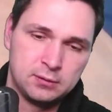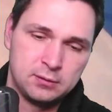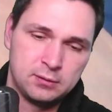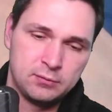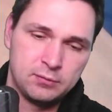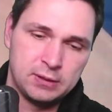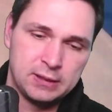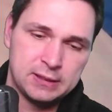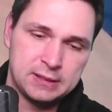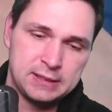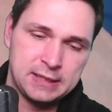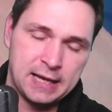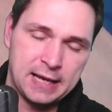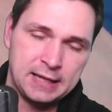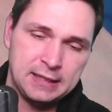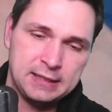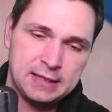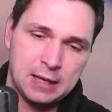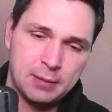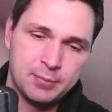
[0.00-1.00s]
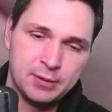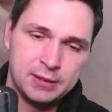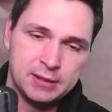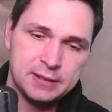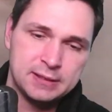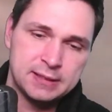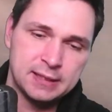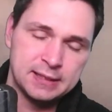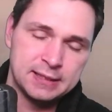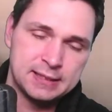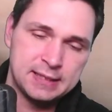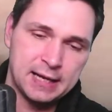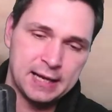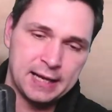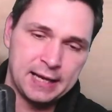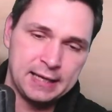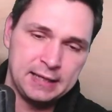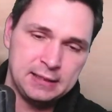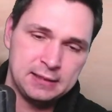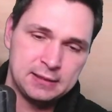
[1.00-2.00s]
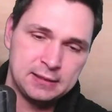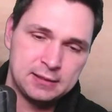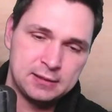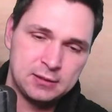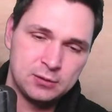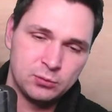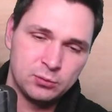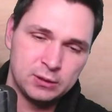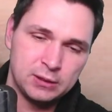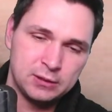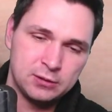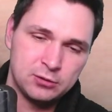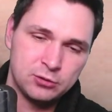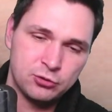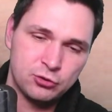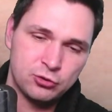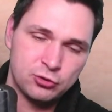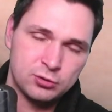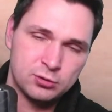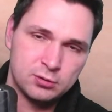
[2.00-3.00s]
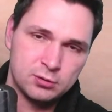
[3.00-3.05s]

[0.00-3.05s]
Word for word: Wenn das die Ankamen ist, dann ist ja eigentlich theoretisch...